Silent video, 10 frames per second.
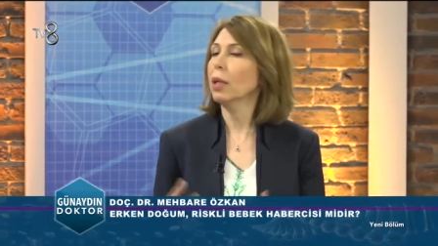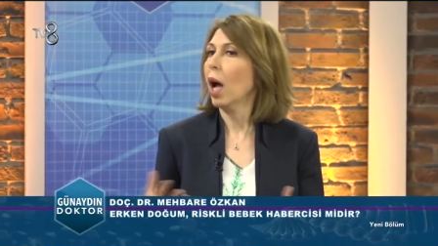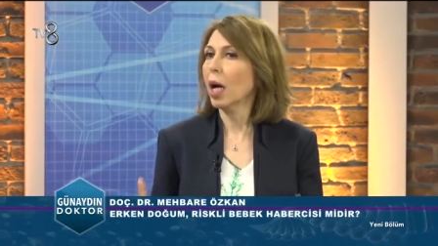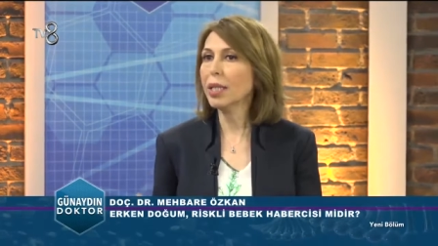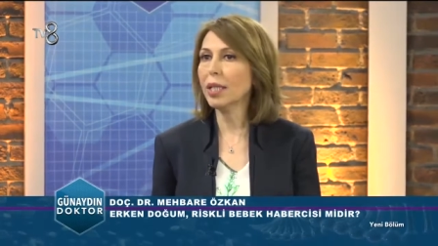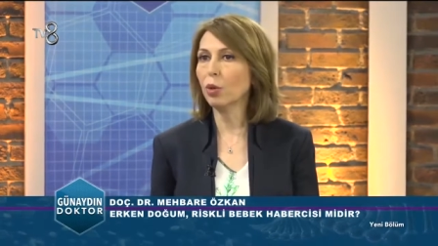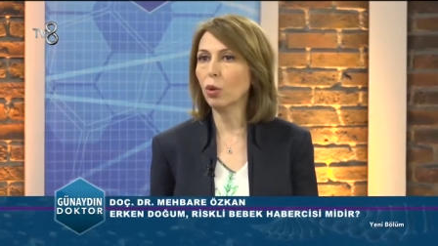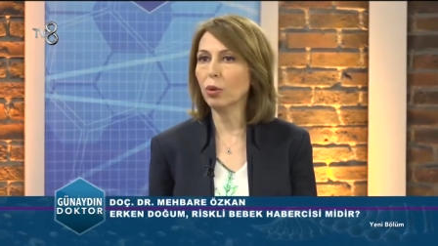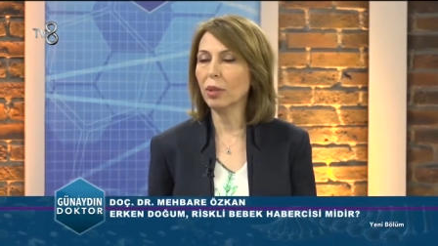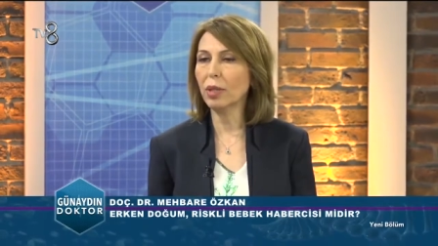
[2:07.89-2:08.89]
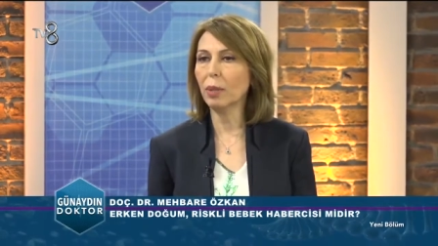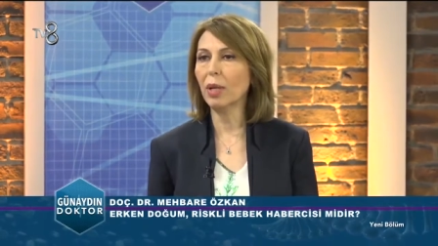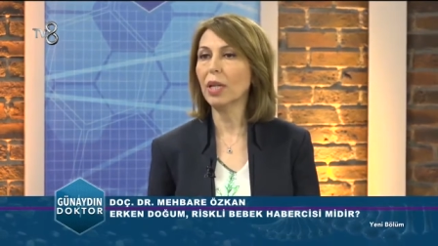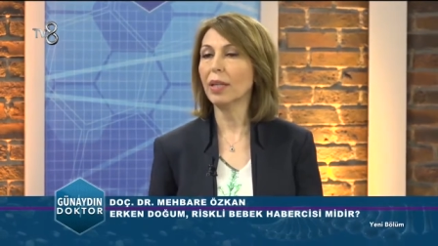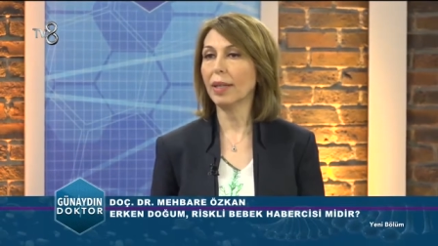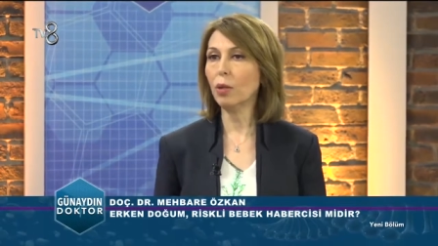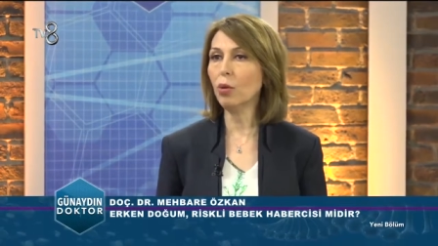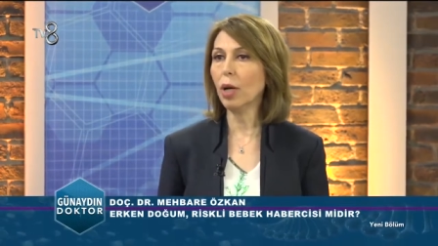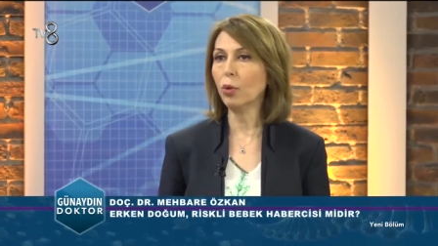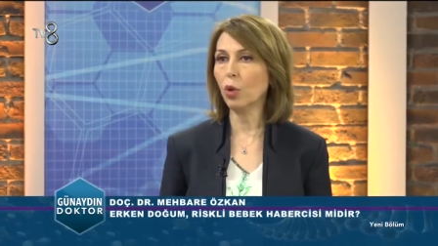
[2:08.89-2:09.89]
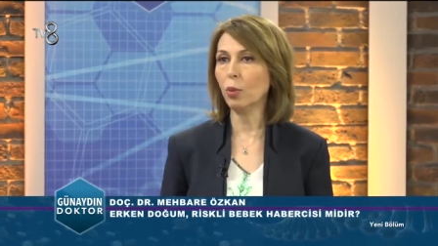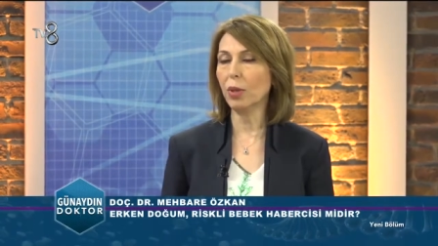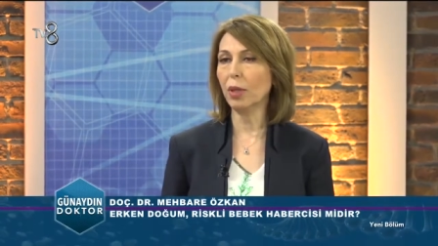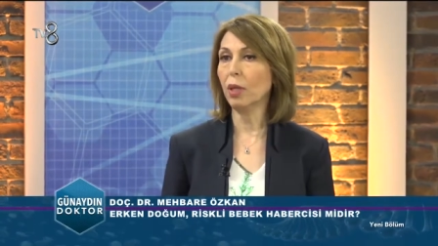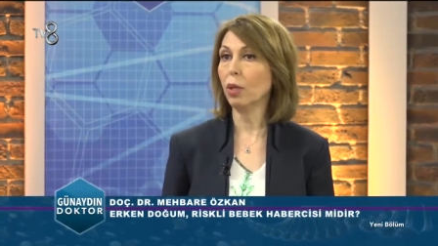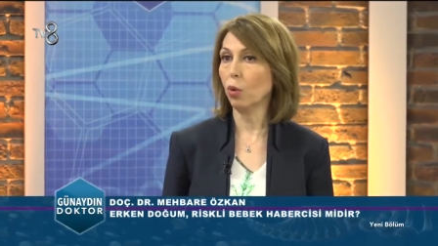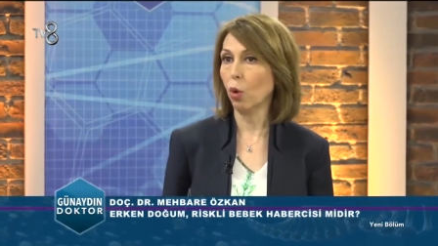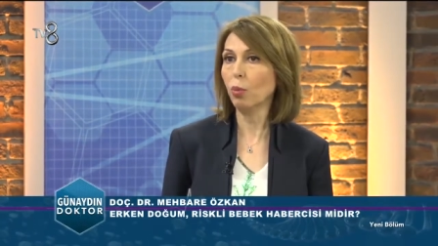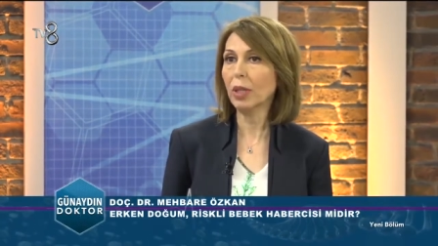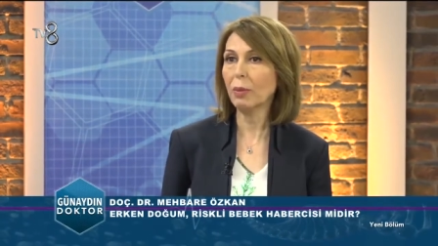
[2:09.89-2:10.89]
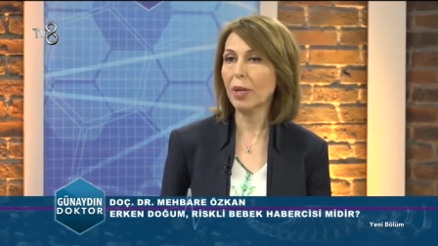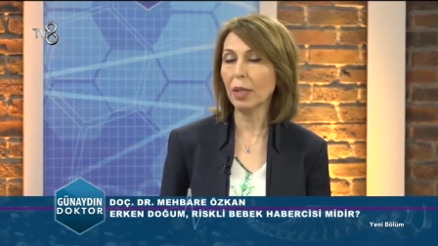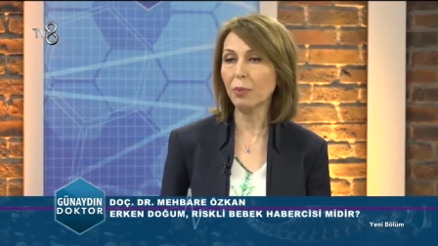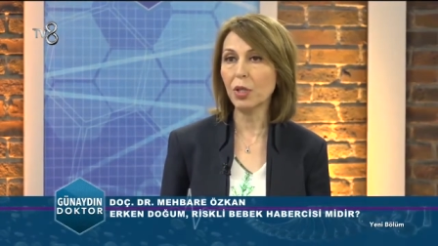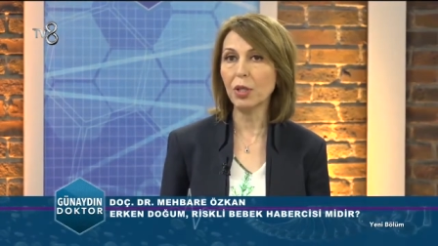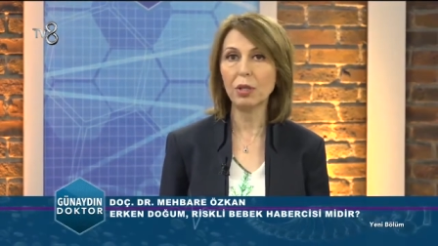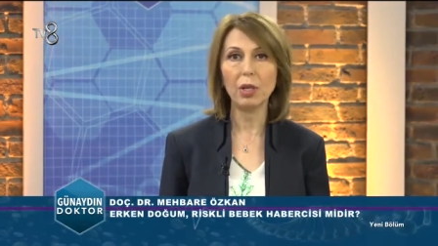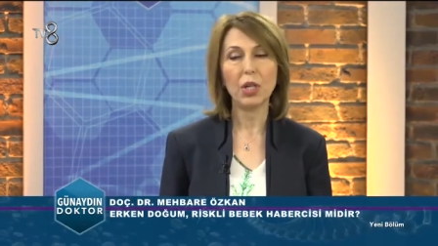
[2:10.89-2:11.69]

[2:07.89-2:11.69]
her şey yolundadır ama yeni doğan döneminde yoğun bakıma yatmıştır.